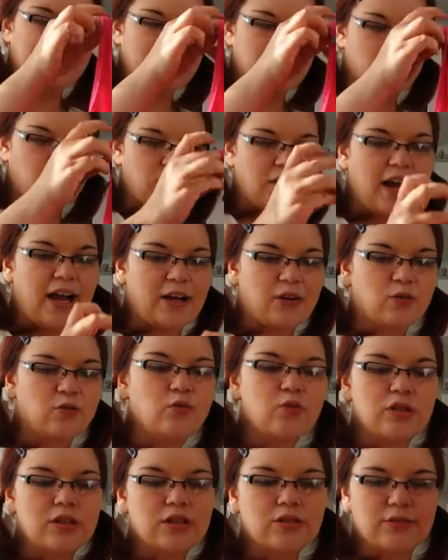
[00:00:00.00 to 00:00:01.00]
ich das total
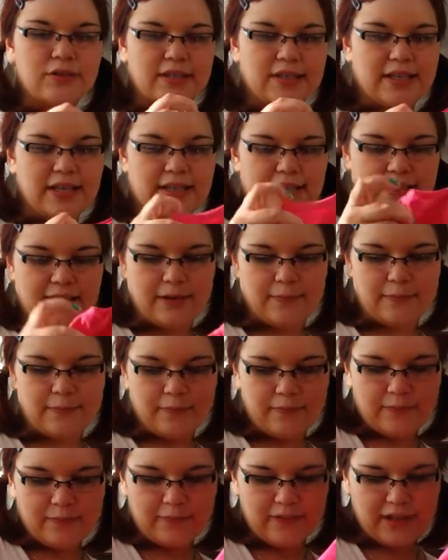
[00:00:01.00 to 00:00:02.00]
cool und dann
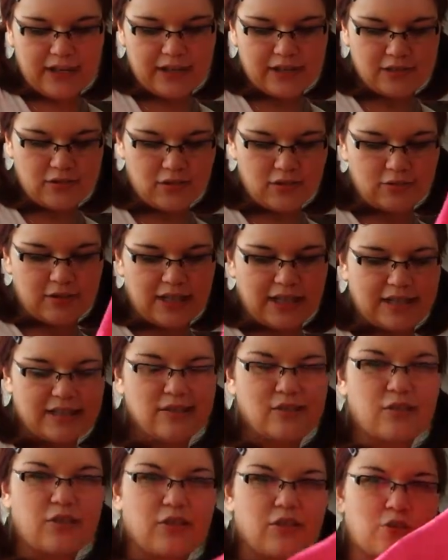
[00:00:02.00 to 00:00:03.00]
ähm, vielleicht noch so ein
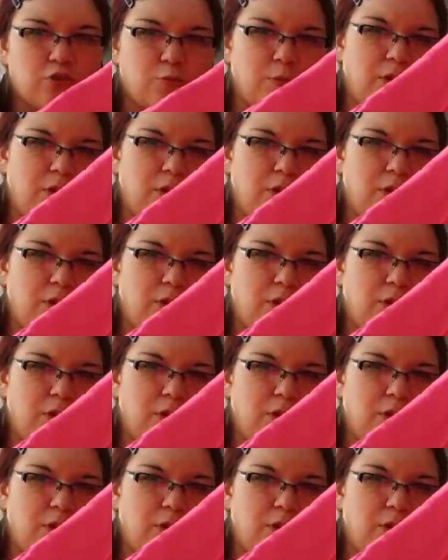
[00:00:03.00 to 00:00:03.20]
ganz lockeres